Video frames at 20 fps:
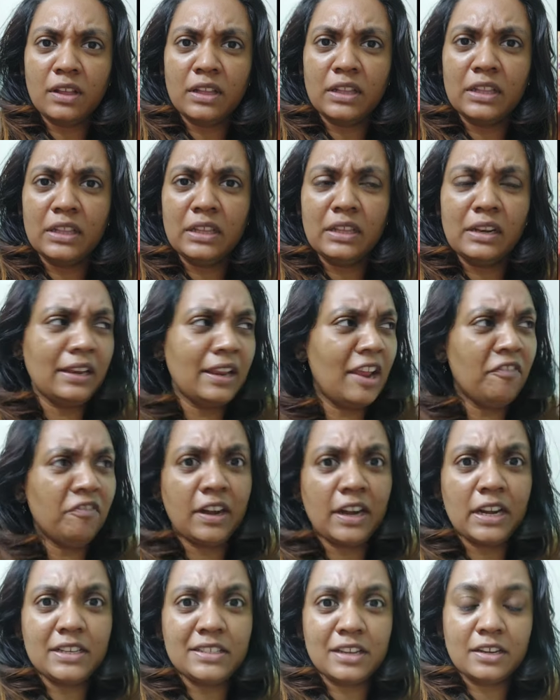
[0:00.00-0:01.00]
வந்து லெஃப்ட்
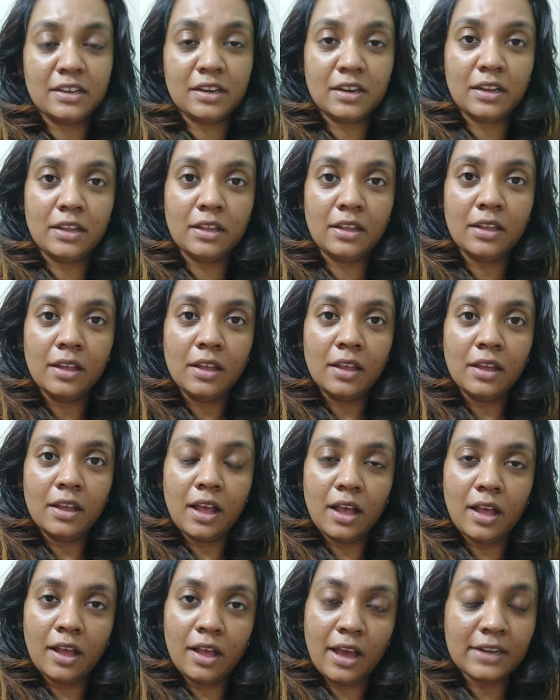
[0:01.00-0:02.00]
ரைட் சென்டர்னு
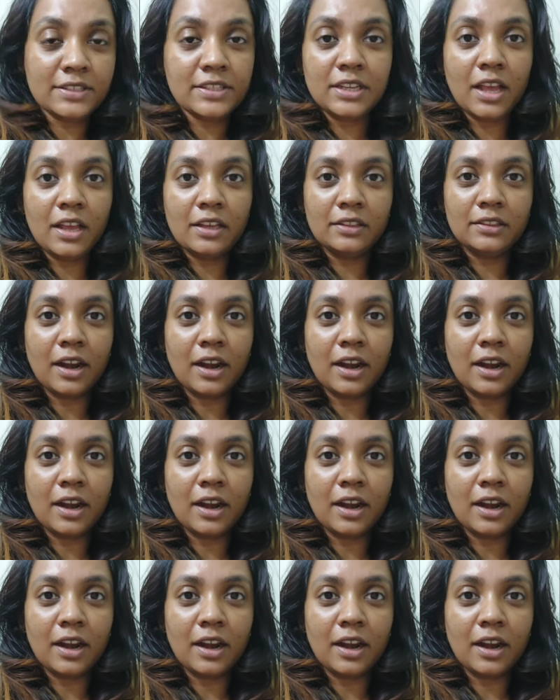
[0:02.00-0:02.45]
அர்ச்சனாக்கு